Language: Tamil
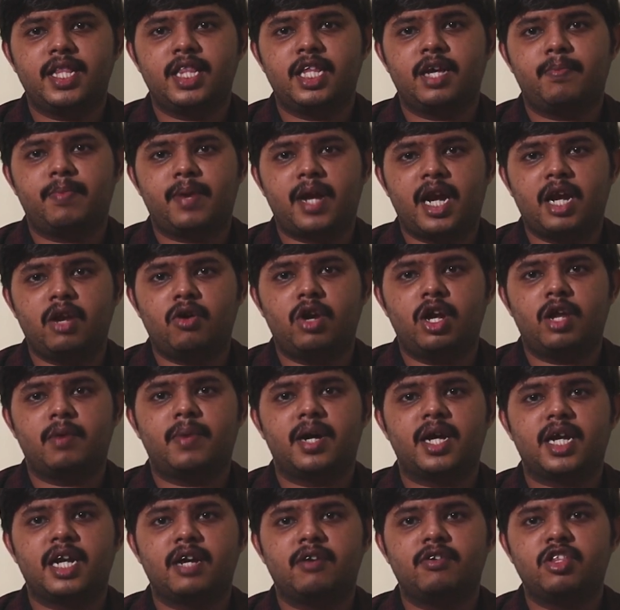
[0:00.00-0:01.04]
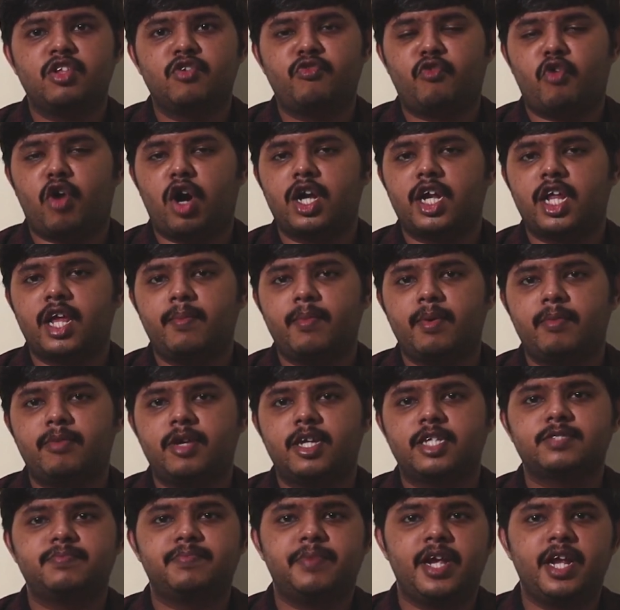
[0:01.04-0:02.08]
இந்த பிளானில் உங்களுக்கு பார்த்திங்கன்னா வந்து ஃபார்ட்டி
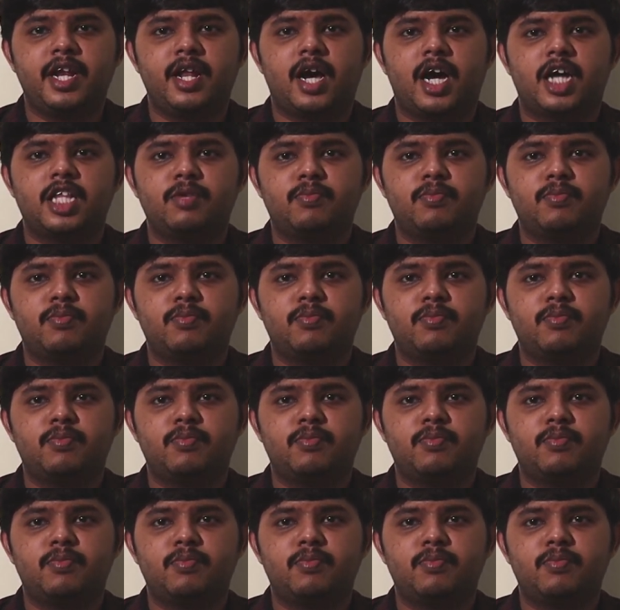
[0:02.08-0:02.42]
எம்பிபிஎஸ் ஸ்பீட்